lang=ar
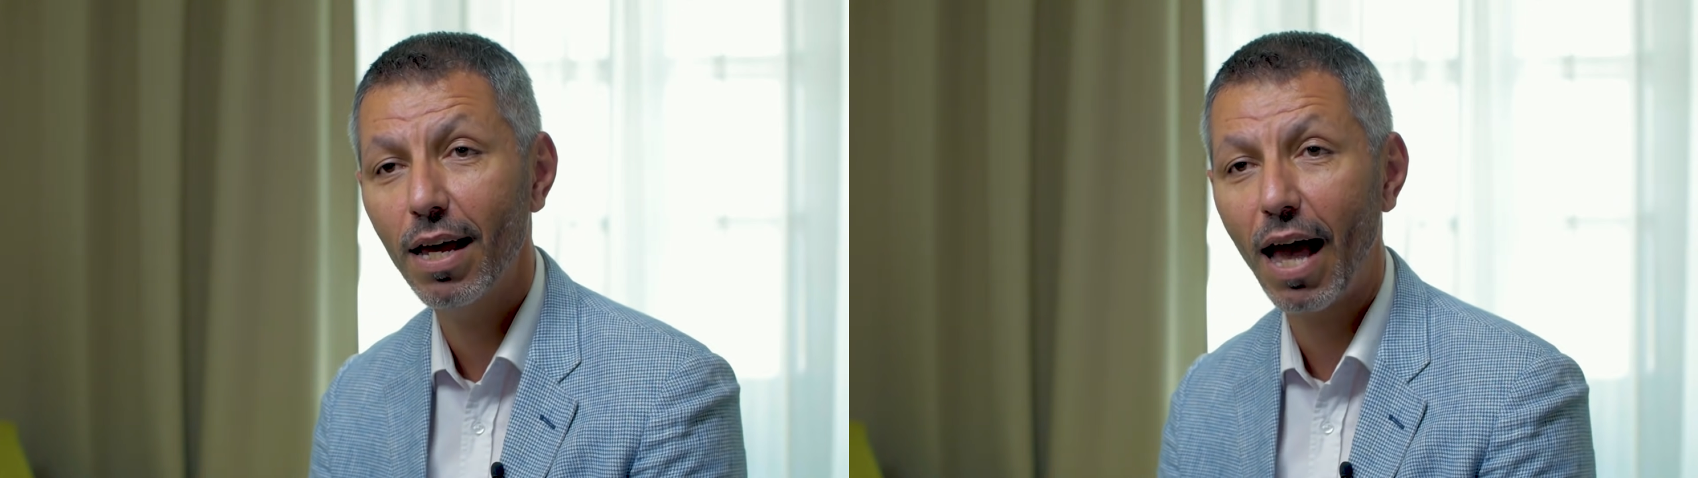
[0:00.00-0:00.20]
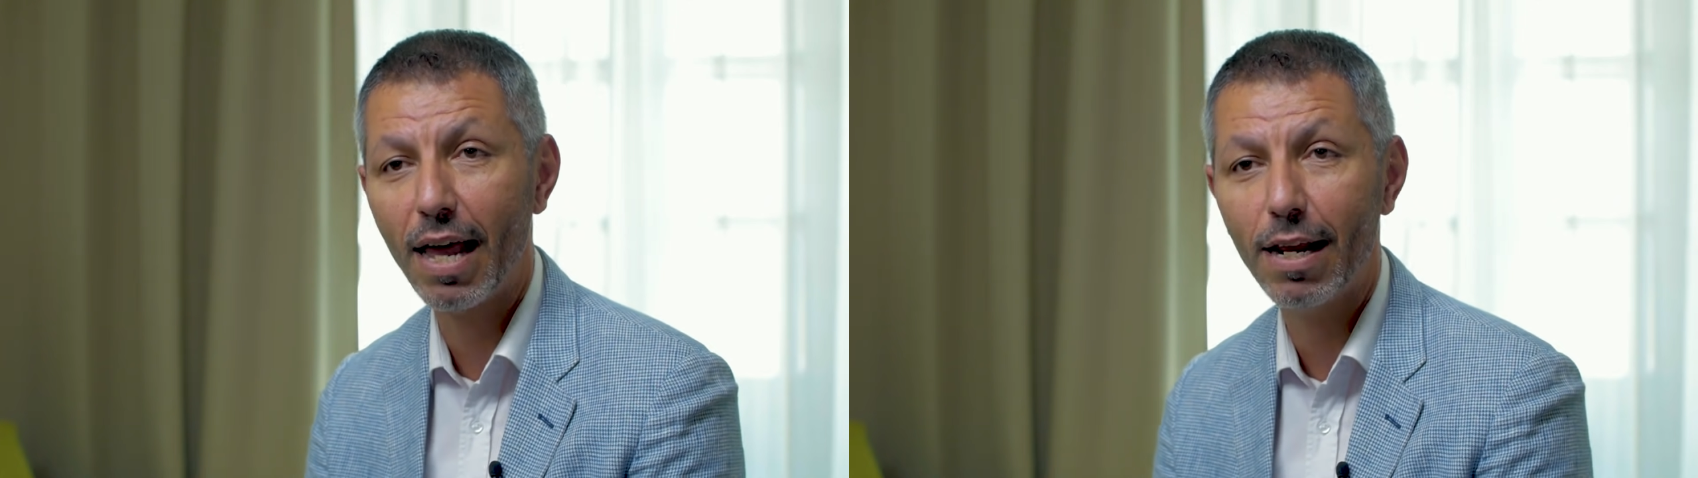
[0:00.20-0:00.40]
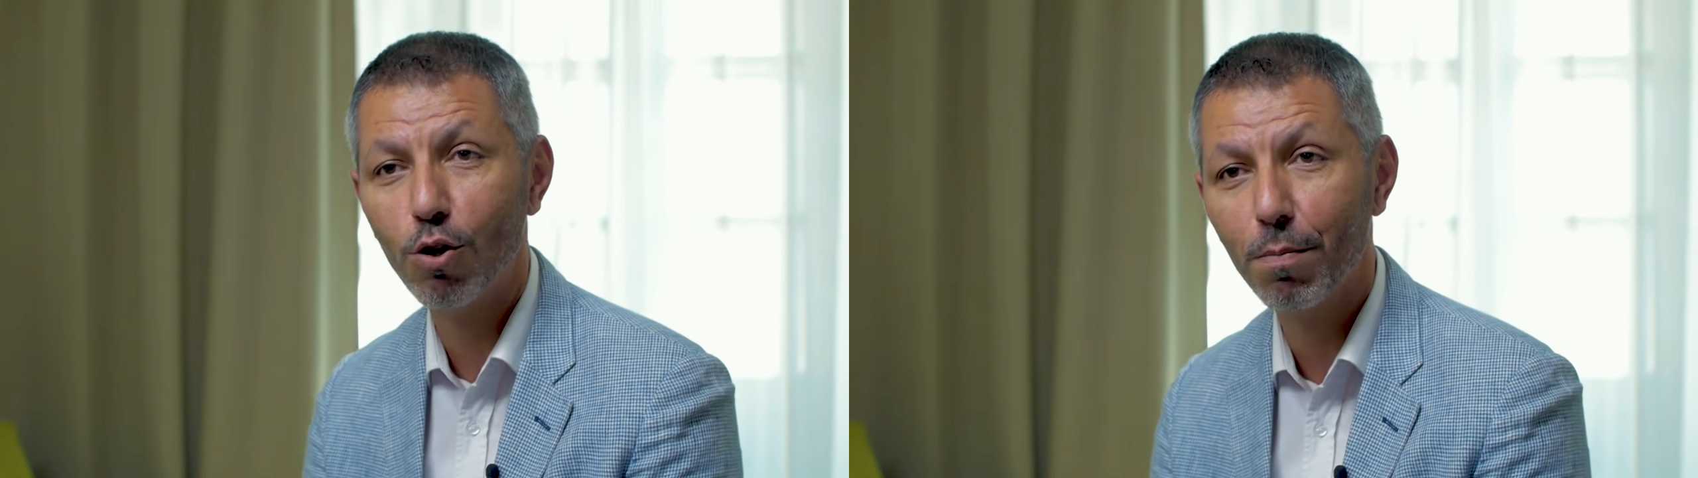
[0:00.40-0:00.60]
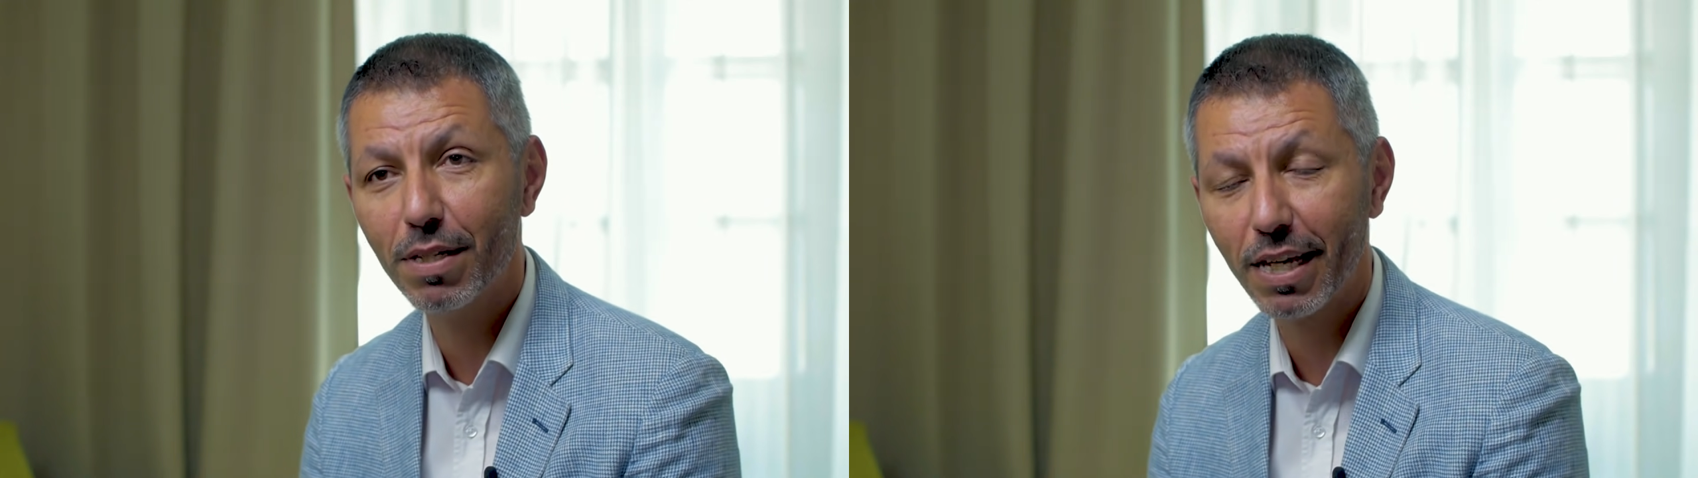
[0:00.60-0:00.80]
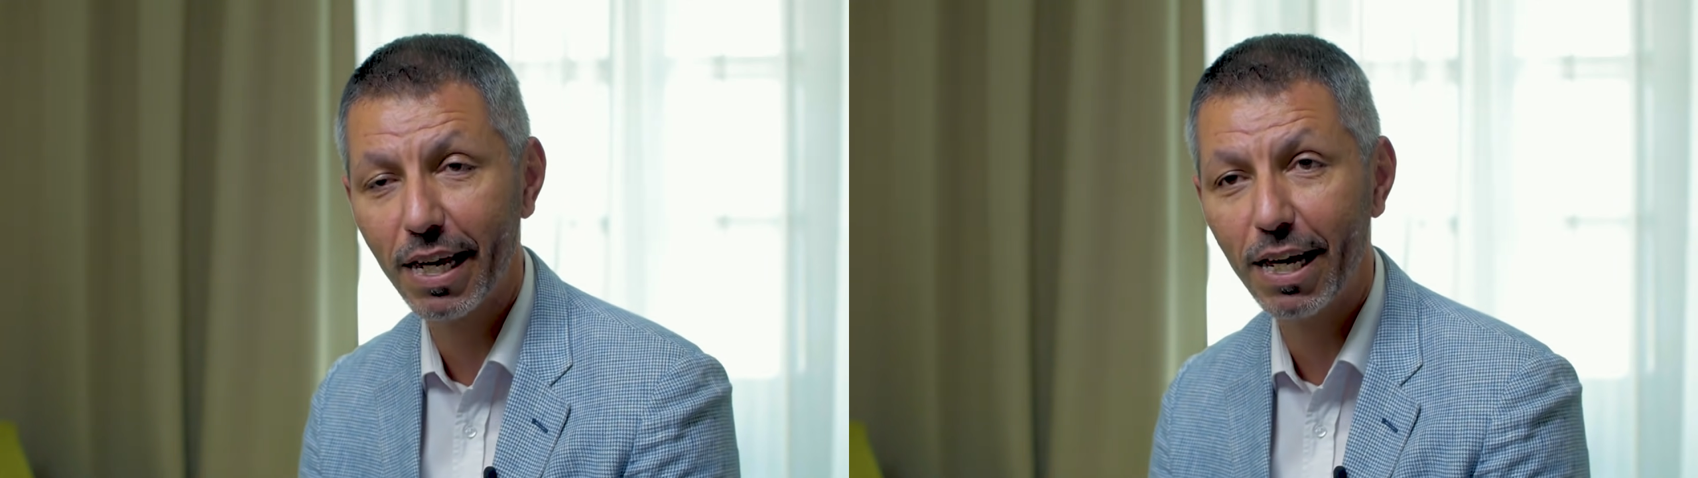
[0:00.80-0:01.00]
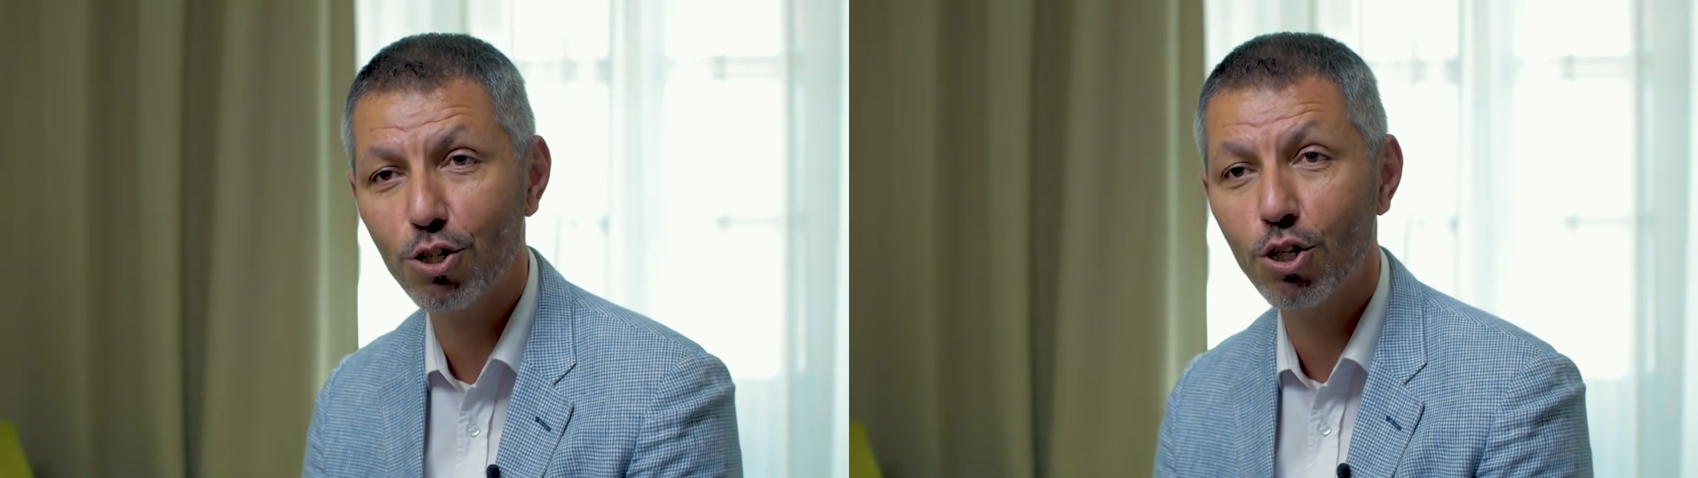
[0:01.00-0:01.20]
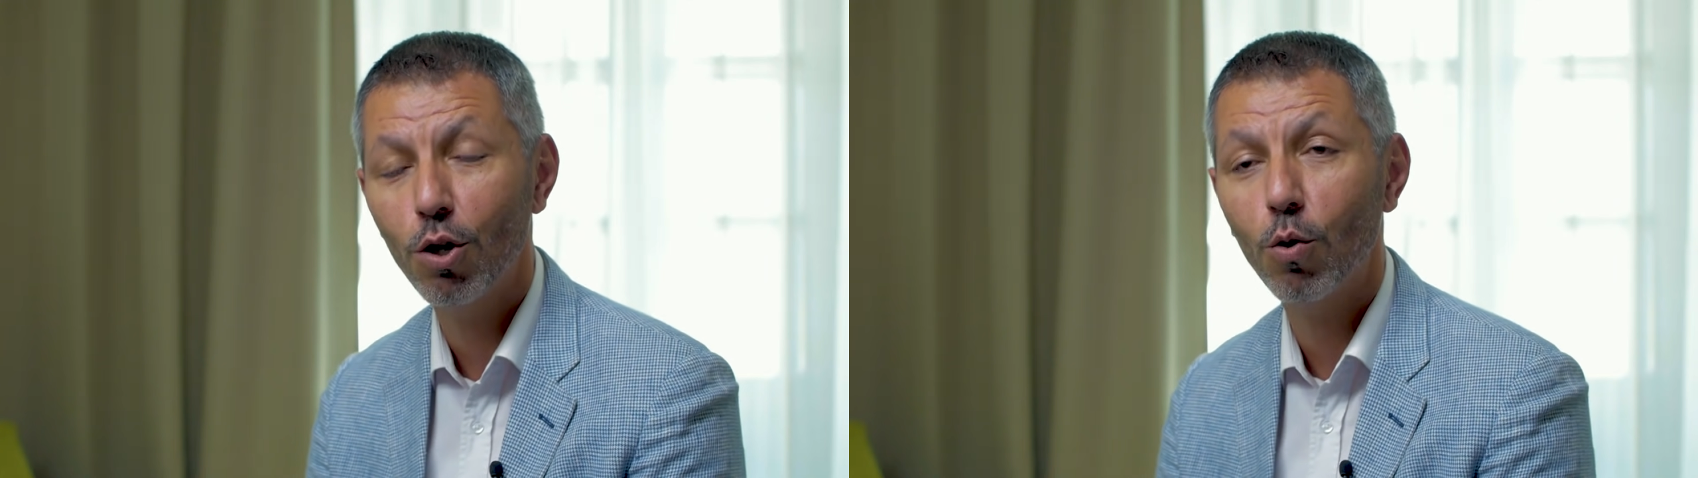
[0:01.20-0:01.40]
على لقمة عيش